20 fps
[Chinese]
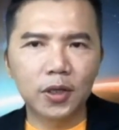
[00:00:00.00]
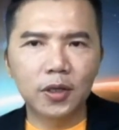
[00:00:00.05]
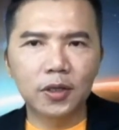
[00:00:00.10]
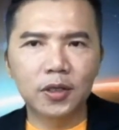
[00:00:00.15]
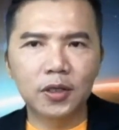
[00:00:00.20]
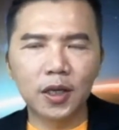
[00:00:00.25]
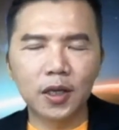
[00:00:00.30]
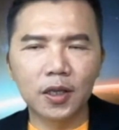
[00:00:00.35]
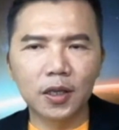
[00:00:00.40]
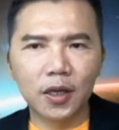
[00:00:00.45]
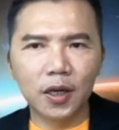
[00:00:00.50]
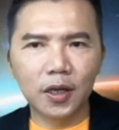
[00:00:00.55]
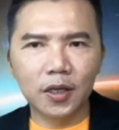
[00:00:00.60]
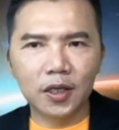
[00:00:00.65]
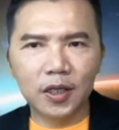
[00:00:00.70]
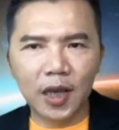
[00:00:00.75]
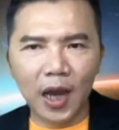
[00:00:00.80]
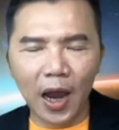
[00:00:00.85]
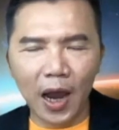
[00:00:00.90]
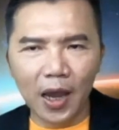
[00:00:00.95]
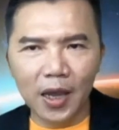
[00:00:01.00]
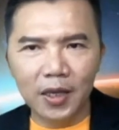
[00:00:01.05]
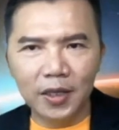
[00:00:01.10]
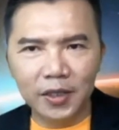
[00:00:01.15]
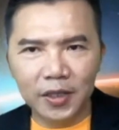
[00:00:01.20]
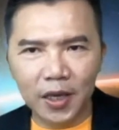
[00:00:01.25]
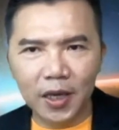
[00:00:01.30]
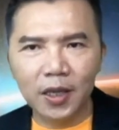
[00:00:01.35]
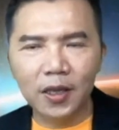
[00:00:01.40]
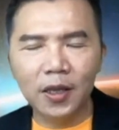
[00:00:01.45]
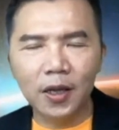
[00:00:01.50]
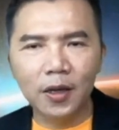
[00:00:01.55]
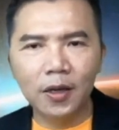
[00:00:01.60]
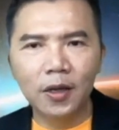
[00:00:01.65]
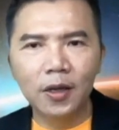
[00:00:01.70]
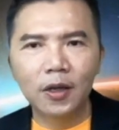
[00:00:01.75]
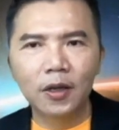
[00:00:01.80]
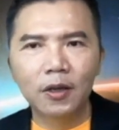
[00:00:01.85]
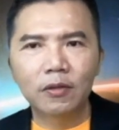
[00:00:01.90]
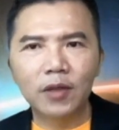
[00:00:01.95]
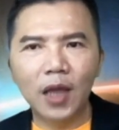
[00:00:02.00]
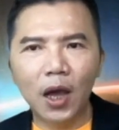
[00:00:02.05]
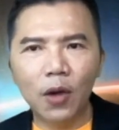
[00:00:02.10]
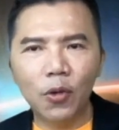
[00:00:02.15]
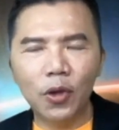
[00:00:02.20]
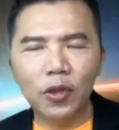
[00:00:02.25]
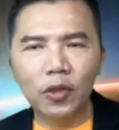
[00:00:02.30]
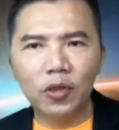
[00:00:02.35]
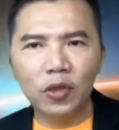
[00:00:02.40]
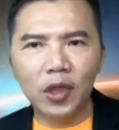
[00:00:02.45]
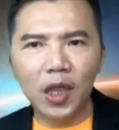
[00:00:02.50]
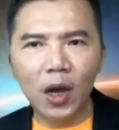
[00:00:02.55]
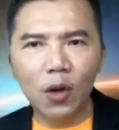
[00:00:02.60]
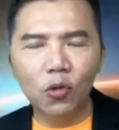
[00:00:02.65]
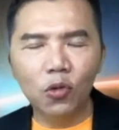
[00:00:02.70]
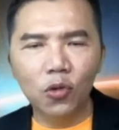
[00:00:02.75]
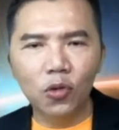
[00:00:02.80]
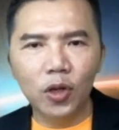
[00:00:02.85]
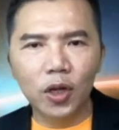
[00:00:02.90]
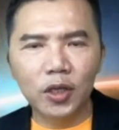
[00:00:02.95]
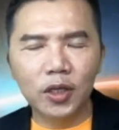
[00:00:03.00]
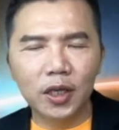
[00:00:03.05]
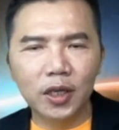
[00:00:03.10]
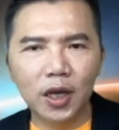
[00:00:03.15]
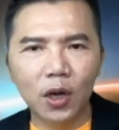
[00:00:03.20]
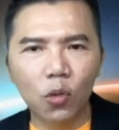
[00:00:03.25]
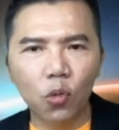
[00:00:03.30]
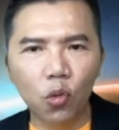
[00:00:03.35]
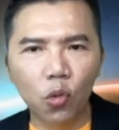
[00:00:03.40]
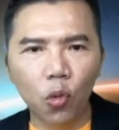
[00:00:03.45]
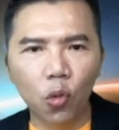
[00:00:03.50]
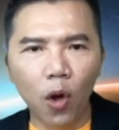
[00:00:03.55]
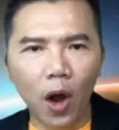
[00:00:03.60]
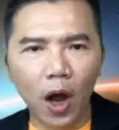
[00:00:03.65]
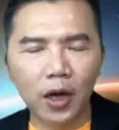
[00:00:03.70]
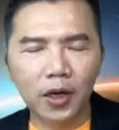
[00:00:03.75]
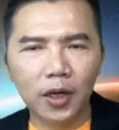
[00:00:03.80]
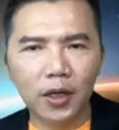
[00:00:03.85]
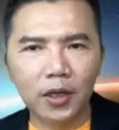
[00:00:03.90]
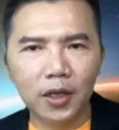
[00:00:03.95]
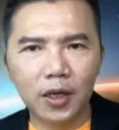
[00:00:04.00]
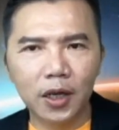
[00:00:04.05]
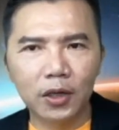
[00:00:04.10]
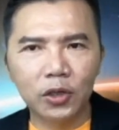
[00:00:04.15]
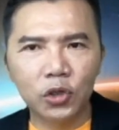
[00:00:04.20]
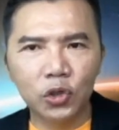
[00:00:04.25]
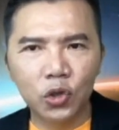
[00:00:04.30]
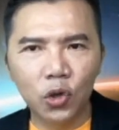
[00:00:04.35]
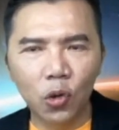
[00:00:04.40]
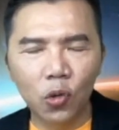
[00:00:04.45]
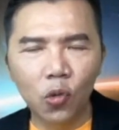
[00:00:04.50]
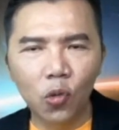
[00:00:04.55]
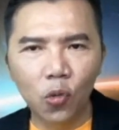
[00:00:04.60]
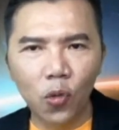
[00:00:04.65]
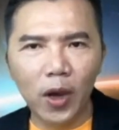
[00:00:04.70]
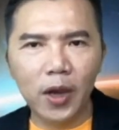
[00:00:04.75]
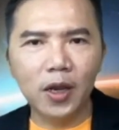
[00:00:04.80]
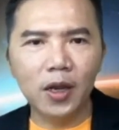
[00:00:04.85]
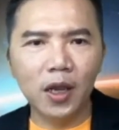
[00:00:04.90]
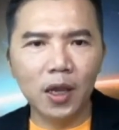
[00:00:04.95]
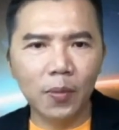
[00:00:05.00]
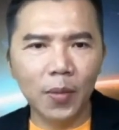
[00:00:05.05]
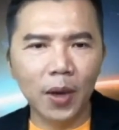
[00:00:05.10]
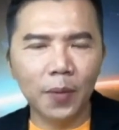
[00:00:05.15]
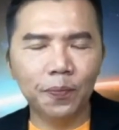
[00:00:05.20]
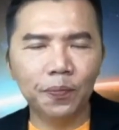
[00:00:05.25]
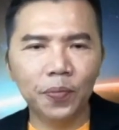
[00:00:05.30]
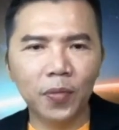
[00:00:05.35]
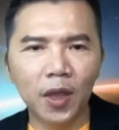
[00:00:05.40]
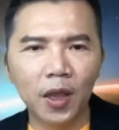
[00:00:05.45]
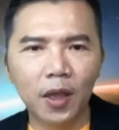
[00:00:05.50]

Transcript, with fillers: 就是整个财星呢，它会掉入了这个五黄的这个凶位里面，